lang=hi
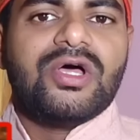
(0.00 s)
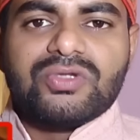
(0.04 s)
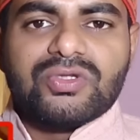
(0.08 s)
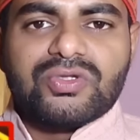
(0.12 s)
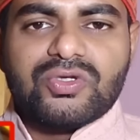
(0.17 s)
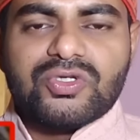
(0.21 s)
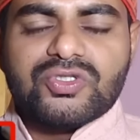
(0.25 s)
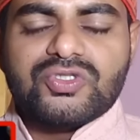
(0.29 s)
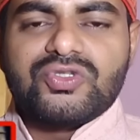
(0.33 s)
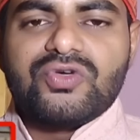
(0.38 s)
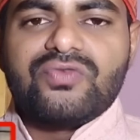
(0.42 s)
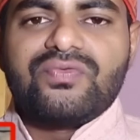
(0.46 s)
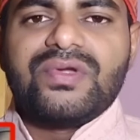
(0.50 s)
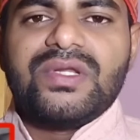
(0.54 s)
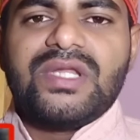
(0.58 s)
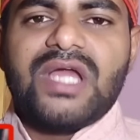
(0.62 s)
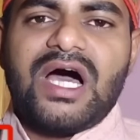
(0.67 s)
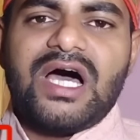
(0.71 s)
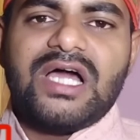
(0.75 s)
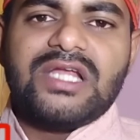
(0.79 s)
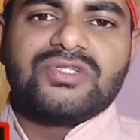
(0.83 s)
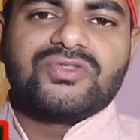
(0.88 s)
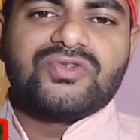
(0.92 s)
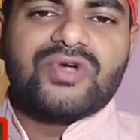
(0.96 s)
तो दोस्तों
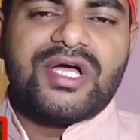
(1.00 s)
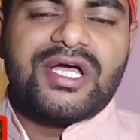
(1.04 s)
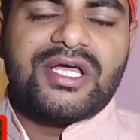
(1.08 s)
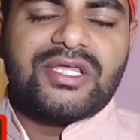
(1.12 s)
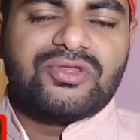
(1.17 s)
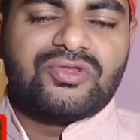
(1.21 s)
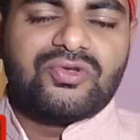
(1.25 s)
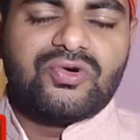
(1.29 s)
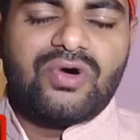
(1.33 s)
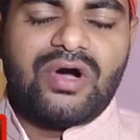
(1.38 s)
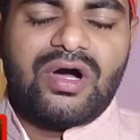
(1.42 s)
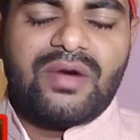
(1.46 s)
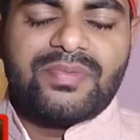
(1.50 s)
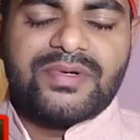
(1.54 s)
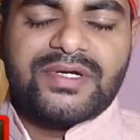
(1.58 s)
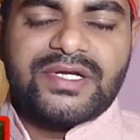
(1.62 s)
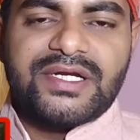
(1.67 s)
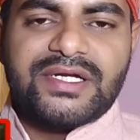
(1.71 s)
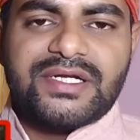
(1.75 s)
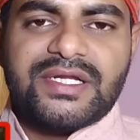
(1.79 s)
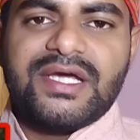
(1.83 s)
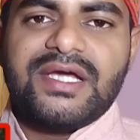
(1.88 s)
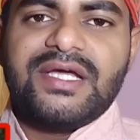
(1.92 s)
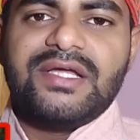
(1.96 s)
फिलहाल जो है दो
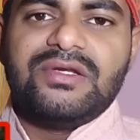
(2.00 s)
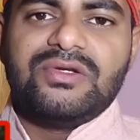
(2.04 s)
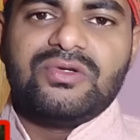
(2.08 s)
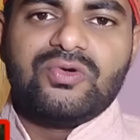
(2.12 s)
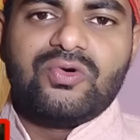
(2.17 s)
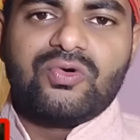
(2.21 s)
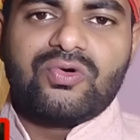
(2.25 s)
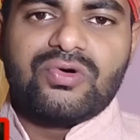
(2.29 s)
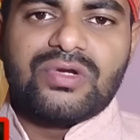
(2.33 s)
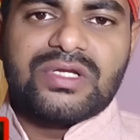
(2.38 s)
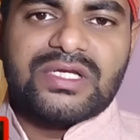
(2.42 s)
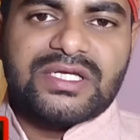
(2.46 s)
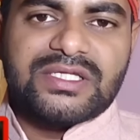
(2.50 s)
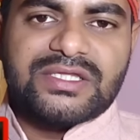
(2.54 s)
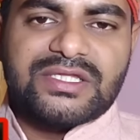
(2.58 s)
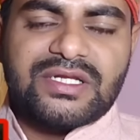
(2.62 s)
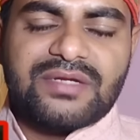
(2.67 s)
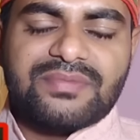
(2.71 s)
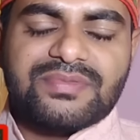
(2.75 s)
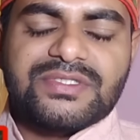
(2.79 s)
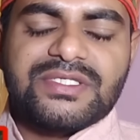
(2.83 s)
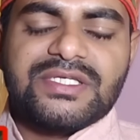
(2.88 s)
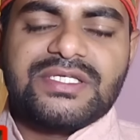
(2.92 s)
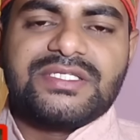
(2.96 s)
अपडेट है लोकल की
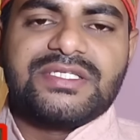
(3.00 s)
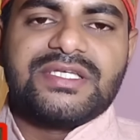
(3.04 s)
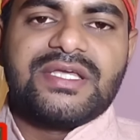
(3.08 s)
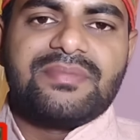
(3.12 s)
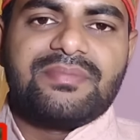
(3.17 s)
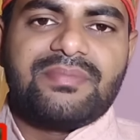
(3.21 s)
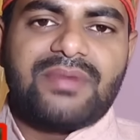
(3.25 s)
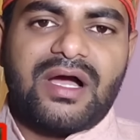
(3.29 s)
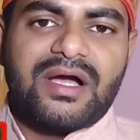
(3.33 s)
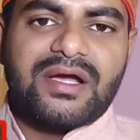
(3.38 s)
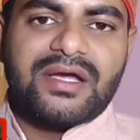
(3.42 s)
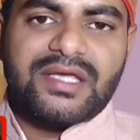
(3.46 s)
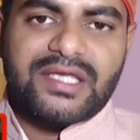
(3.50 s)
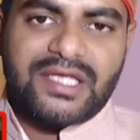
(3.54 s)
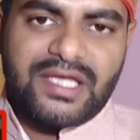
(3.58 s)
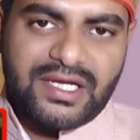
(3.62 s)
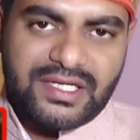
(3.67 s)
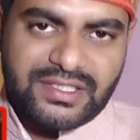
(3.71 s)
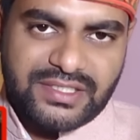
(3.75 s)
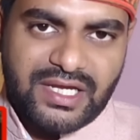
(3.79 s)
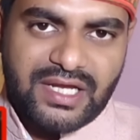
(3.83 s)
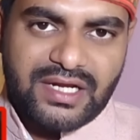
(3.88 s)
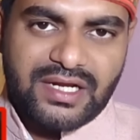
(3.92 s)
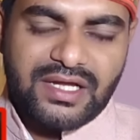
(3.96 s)
तरफ से ये मांग
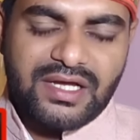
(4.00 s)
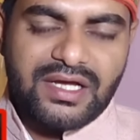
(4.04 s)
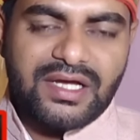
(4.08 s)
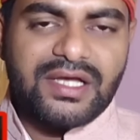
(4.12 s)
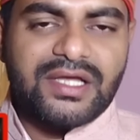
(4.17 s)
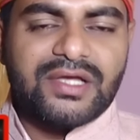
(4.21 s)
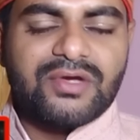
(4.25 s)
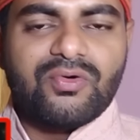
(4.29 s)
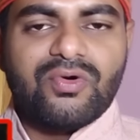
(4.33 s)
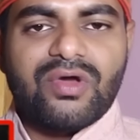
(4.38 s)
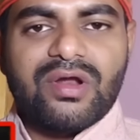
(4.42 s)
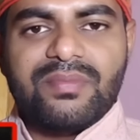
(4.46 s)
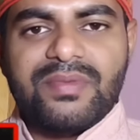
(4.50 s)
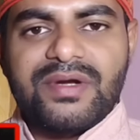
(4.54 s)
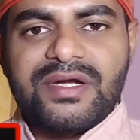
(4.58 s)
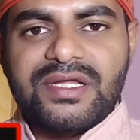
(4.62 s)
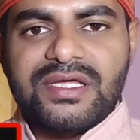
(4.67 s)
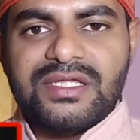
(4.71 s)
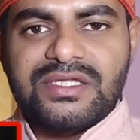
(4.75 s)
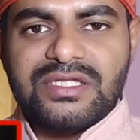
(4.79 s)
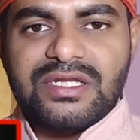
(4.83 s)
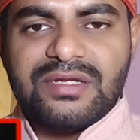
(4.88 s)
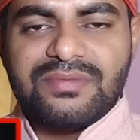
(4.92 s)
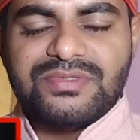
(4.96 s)
किया जा रहा है
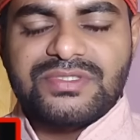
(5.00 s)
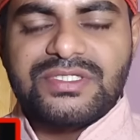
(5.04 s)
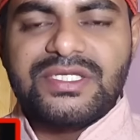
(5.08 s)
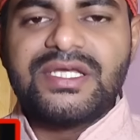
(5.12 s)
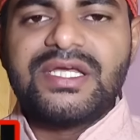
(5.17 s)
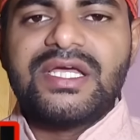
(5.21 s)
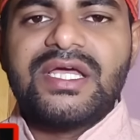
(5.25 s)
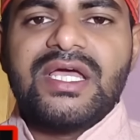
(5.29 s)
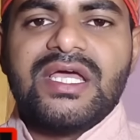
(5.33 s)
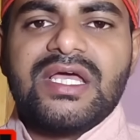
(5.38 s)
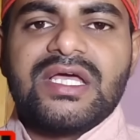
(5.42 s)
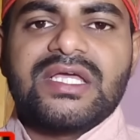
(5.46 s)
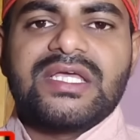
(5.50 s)
गवर्नमेंट की तरफ से